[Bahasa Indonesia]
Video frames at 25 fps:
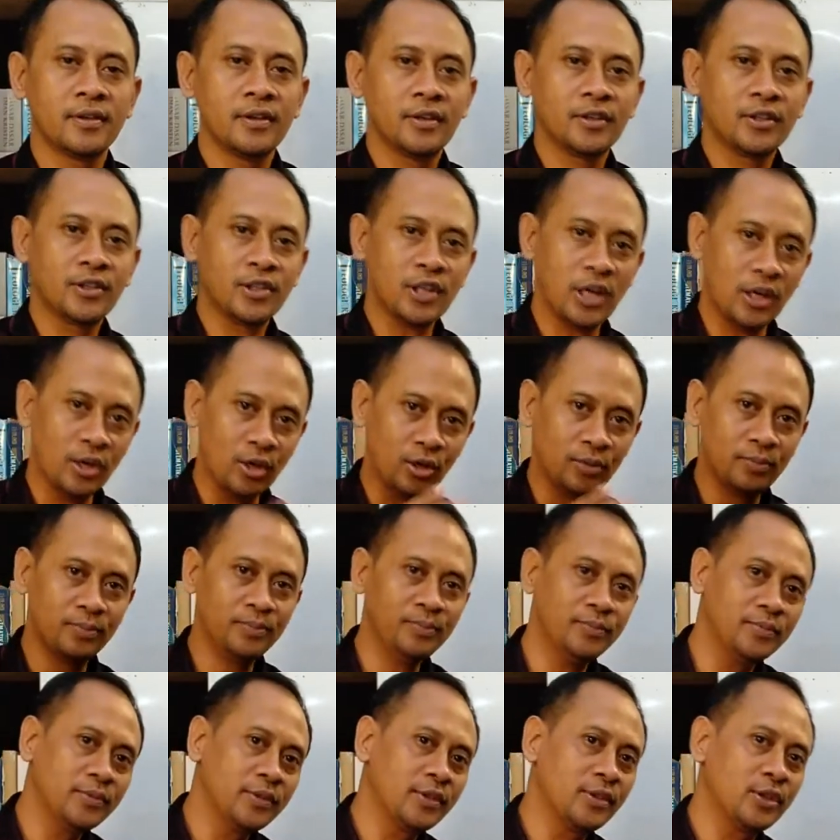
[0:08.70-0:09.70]

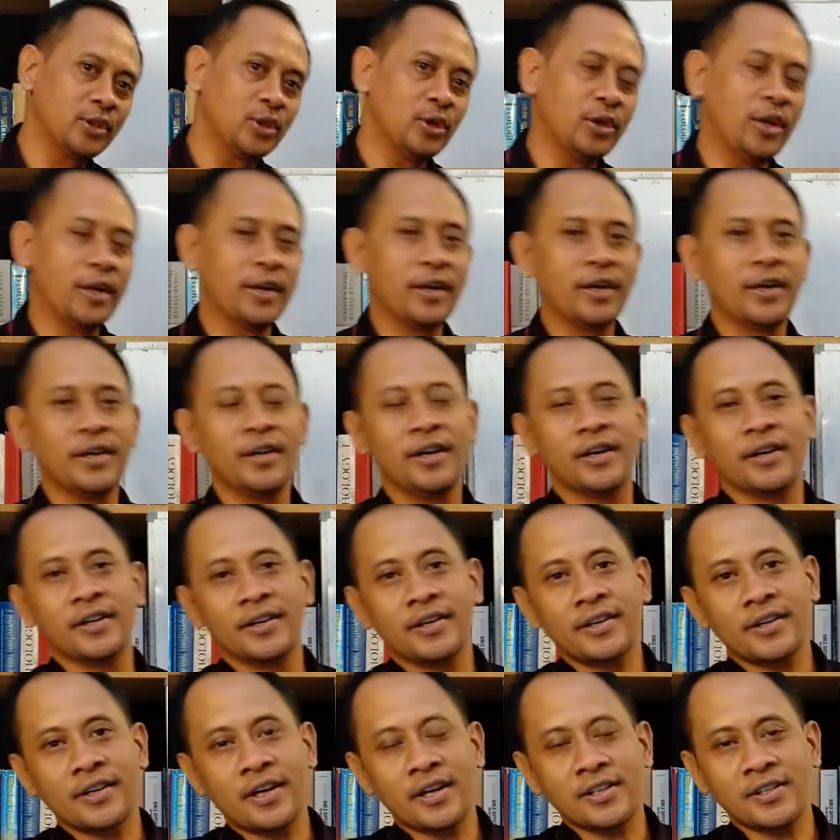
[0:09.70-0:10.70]
Shalom, saudara yang
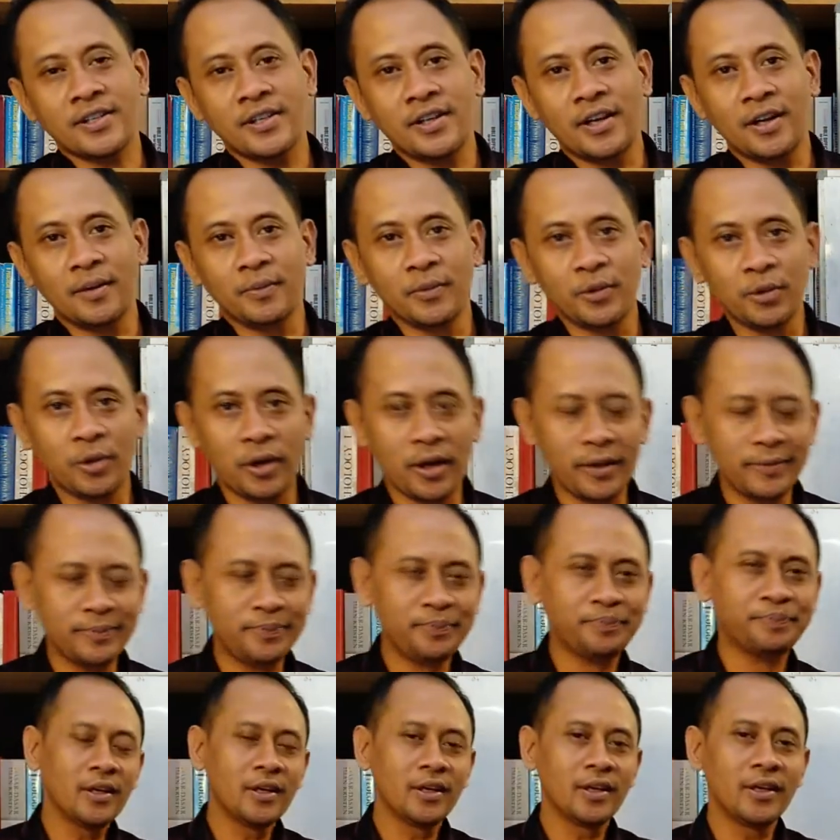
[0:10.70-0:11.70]
kekasih dalam
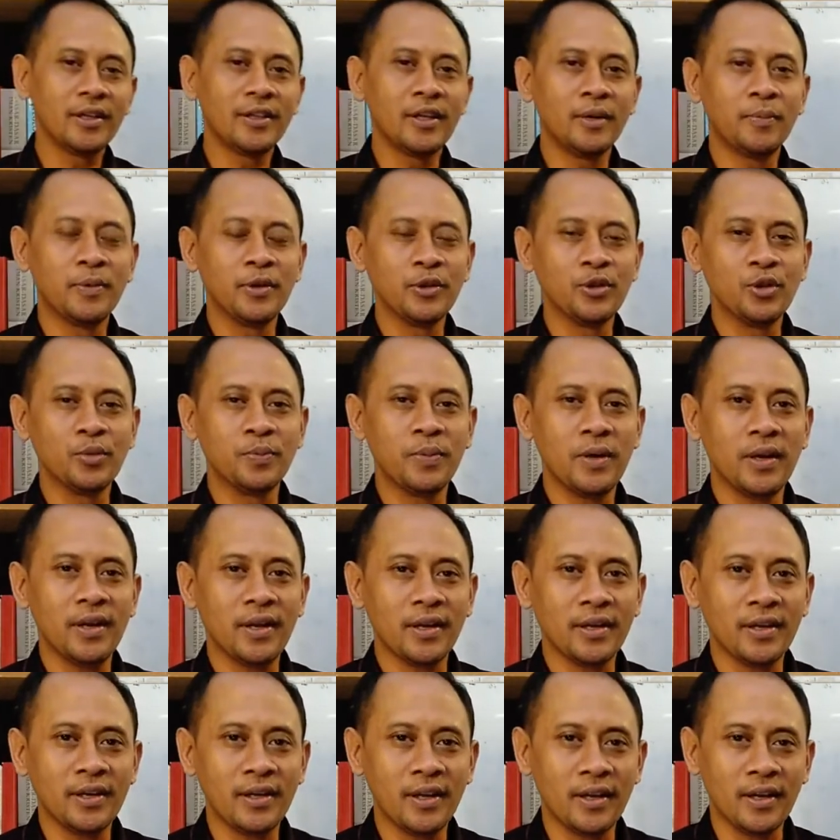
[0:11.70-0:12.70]
Tuhan. Kita berjumpa
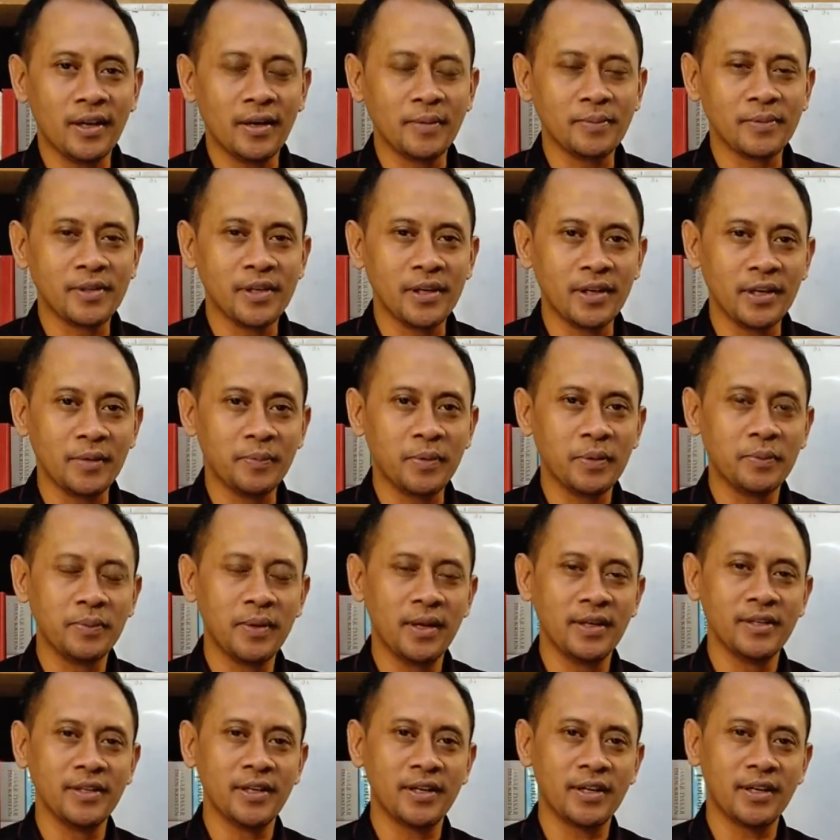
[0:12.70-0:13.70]
lagi dalam seri
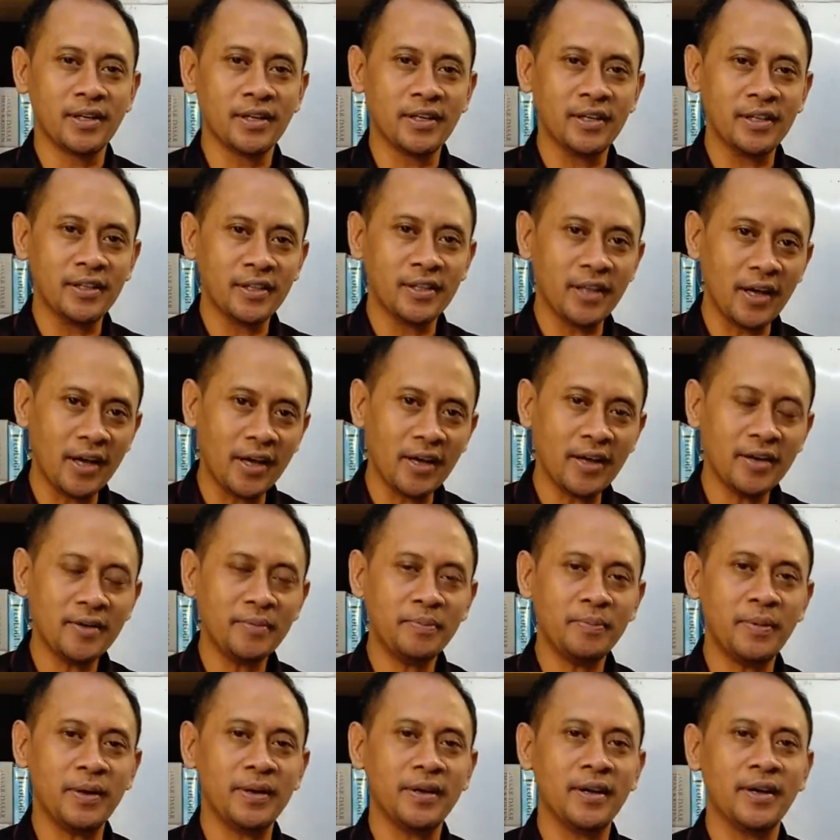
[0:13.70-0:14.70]
pembelajaran kita
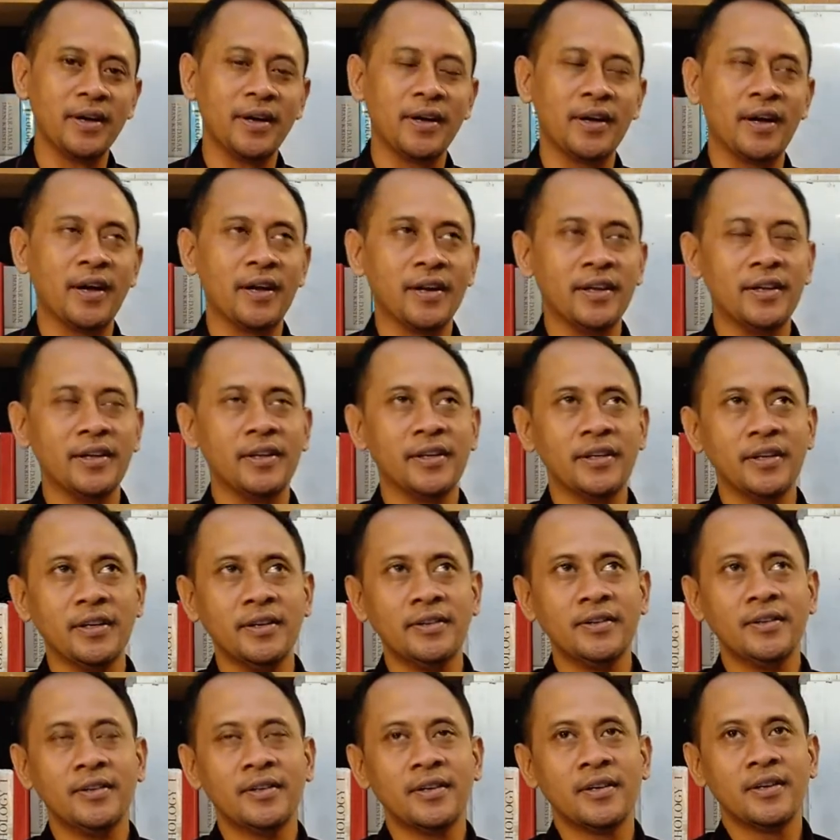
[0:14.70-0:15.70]
pada hari ini.